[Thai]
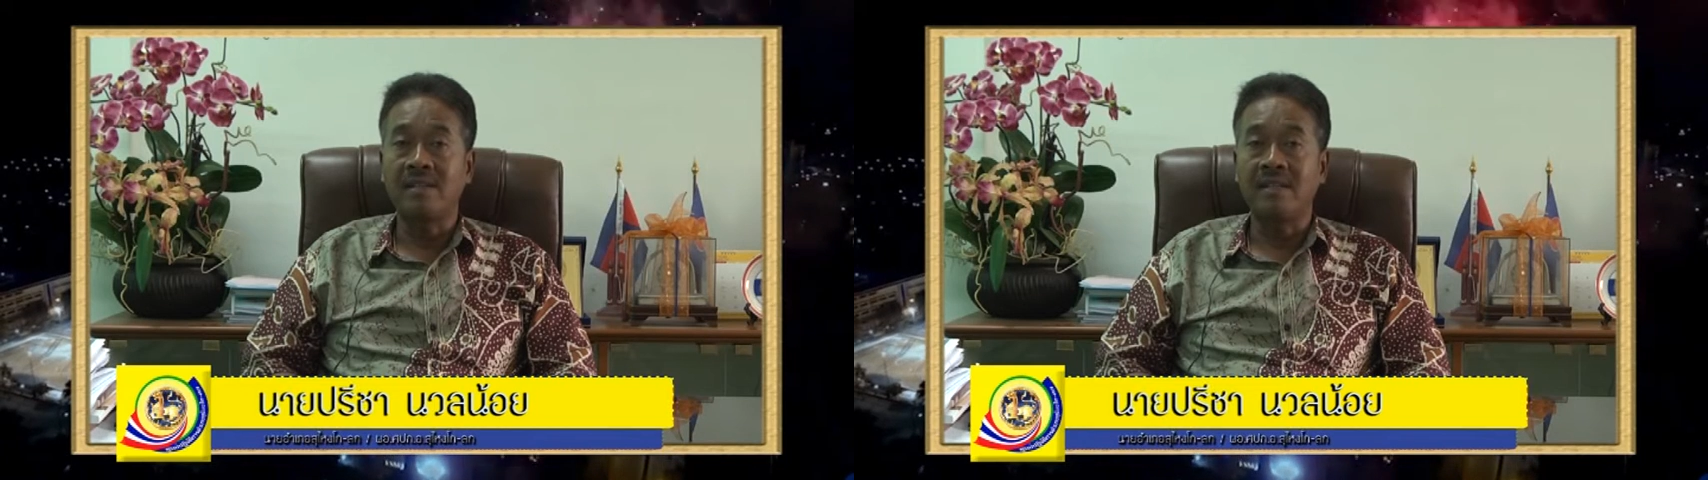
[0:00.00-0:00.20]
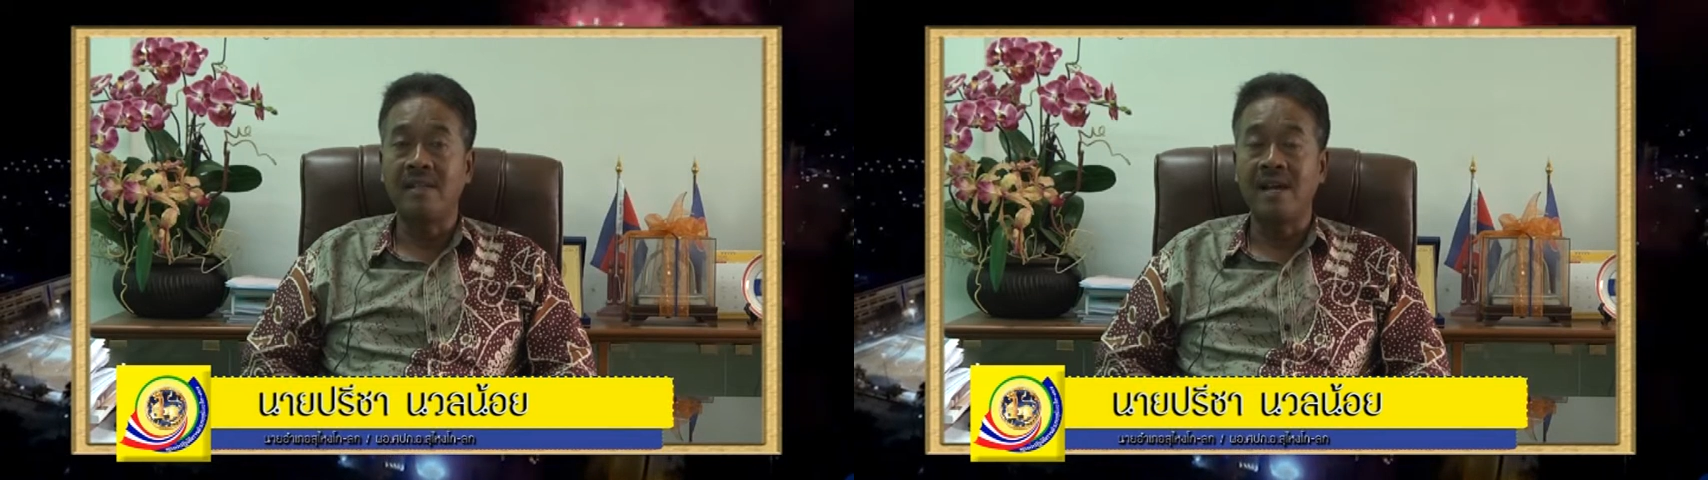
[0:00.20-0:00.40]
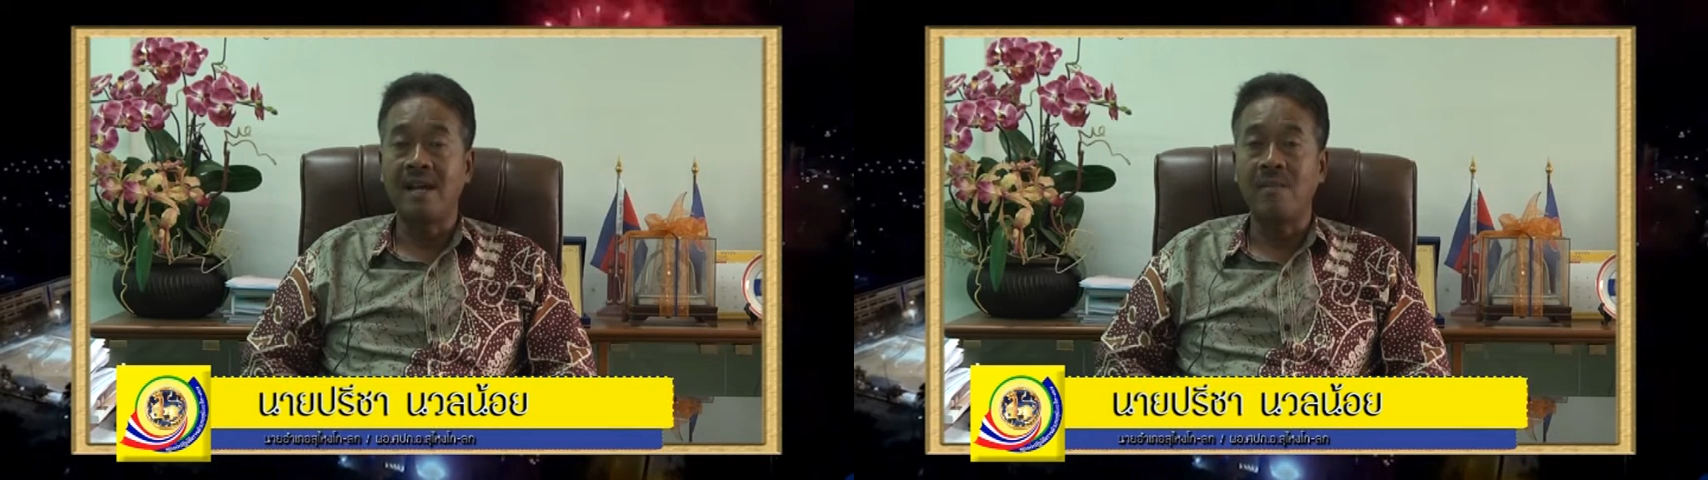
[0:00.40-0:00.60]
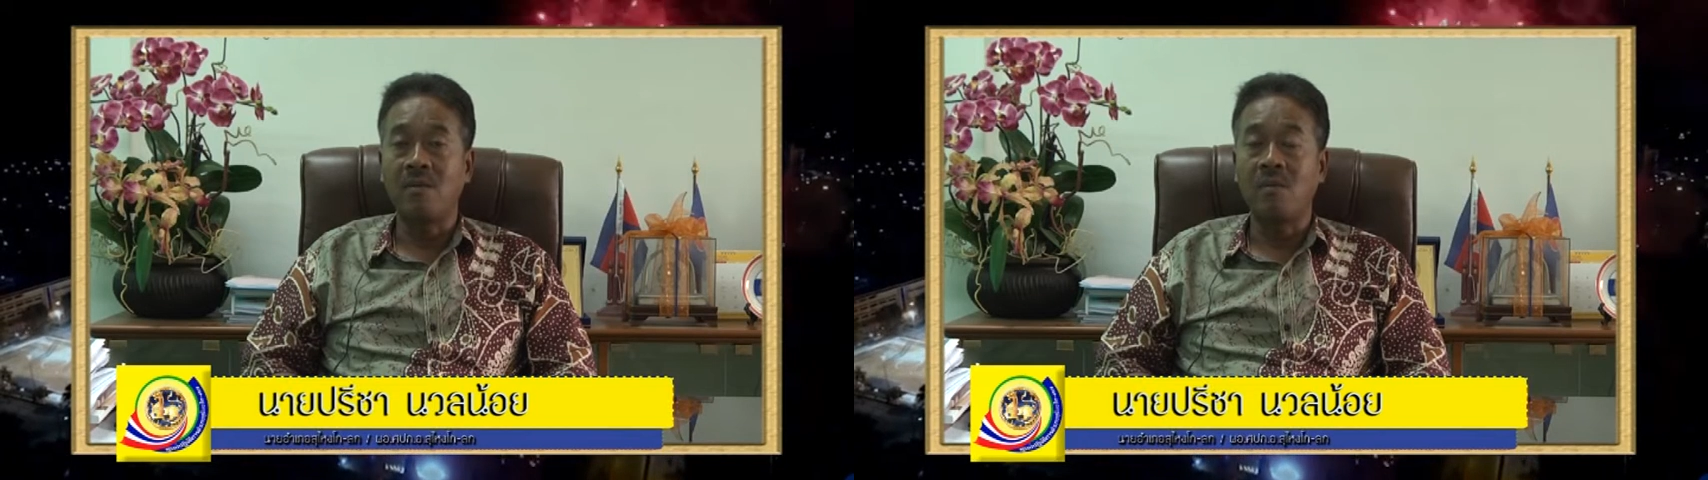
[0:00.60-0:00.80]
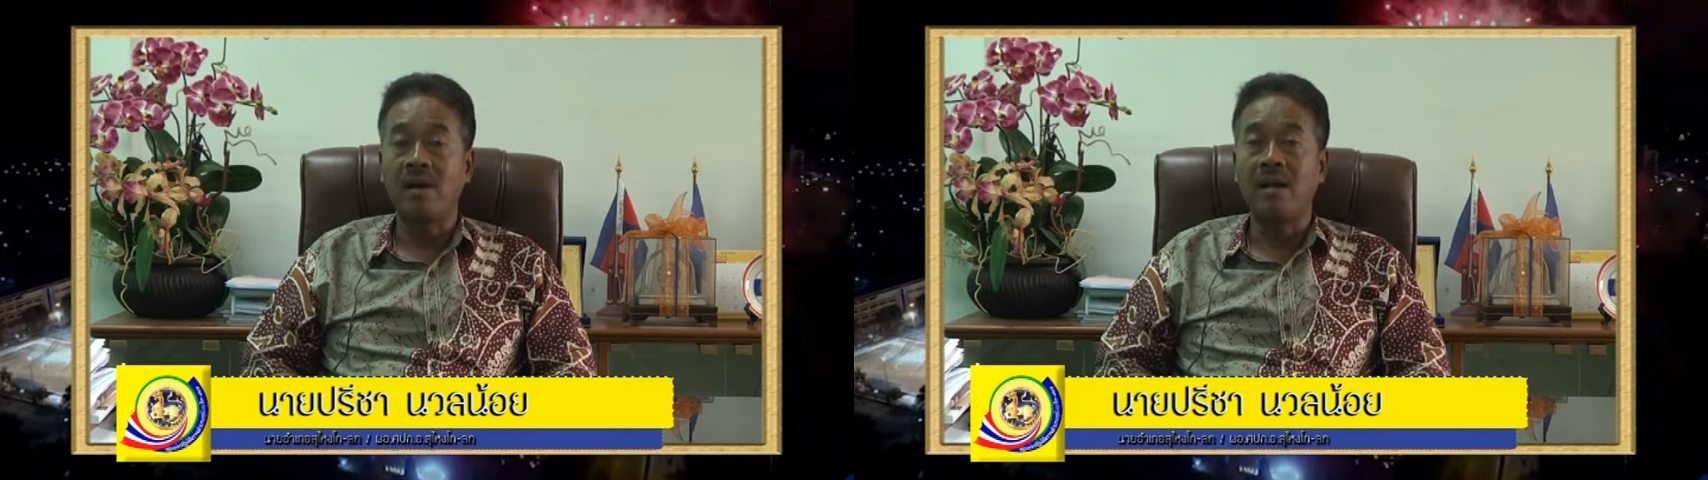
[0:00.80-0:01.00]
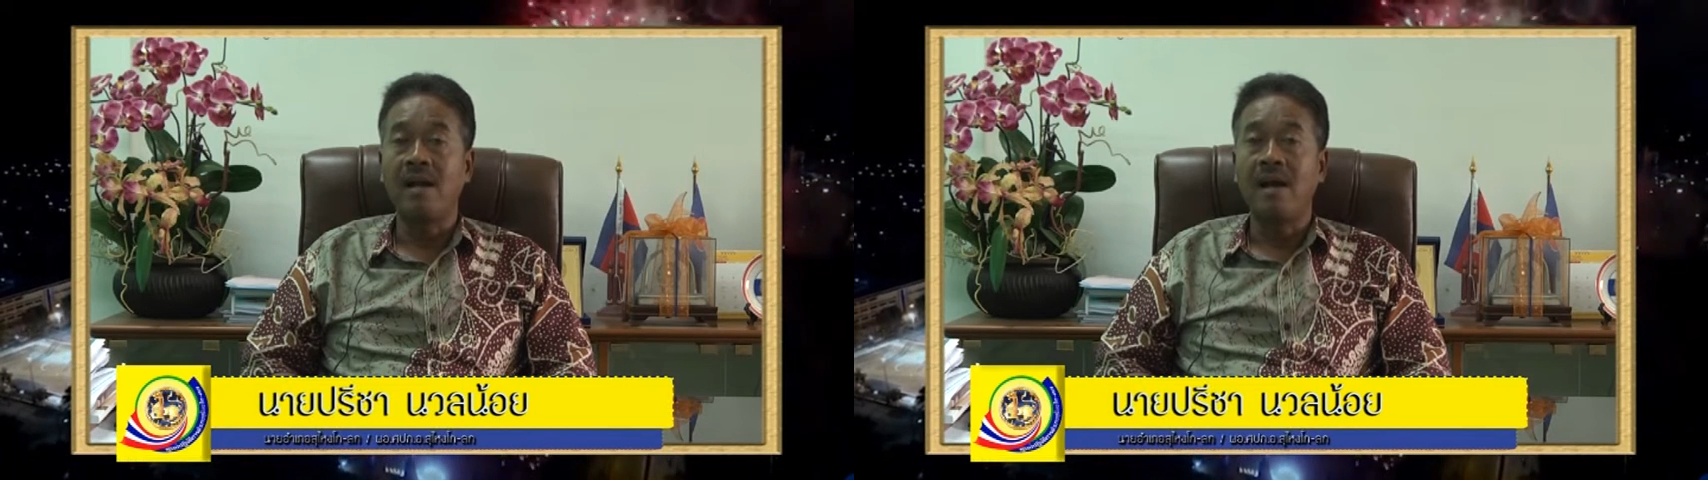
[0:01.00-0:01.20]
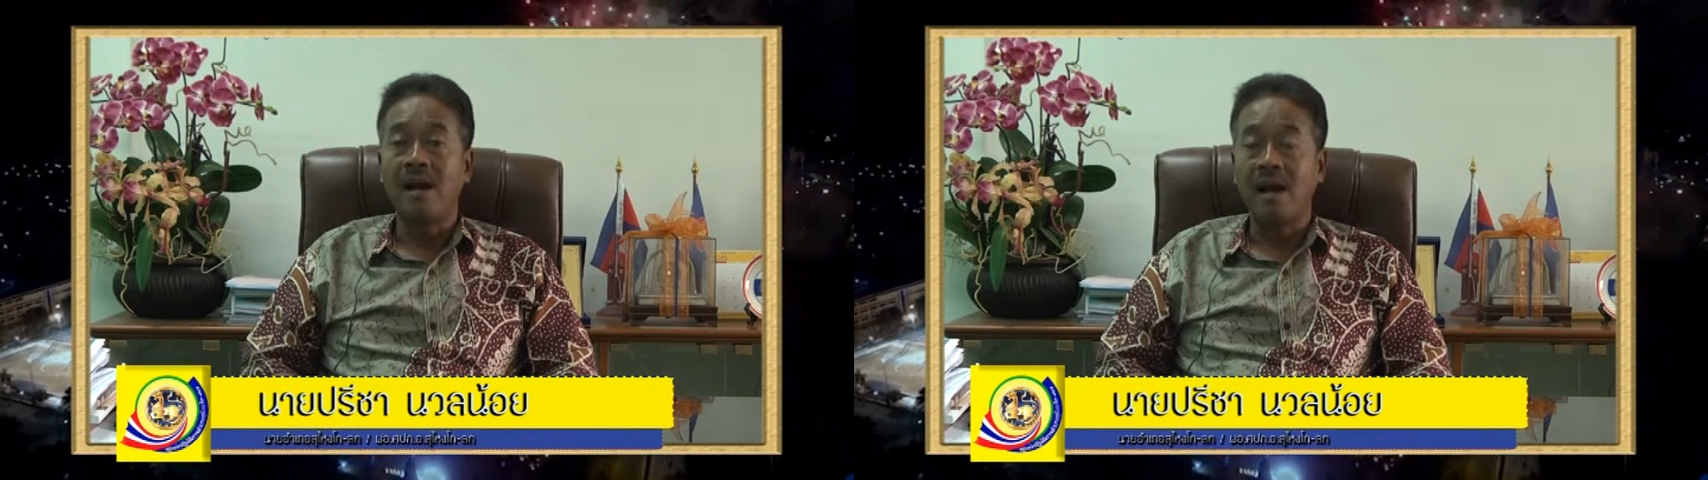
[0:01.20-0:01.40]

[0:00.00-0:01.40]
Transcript: 4ได้กำหนดไว้ห